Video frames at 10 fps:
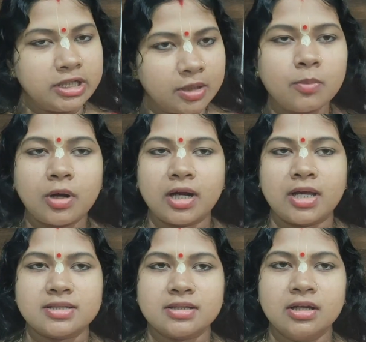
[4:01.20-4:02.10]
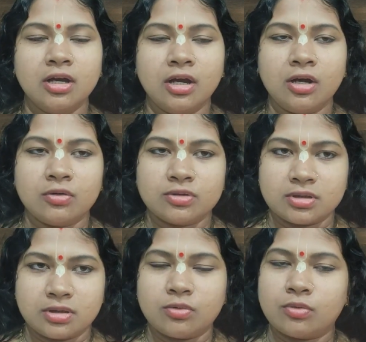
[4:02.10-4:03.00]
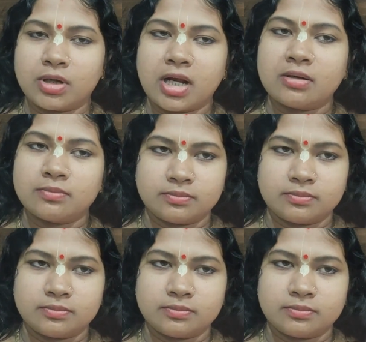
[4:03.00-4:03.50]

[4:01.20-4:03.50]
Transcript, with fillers: নিরীহ মহারাজ ওনার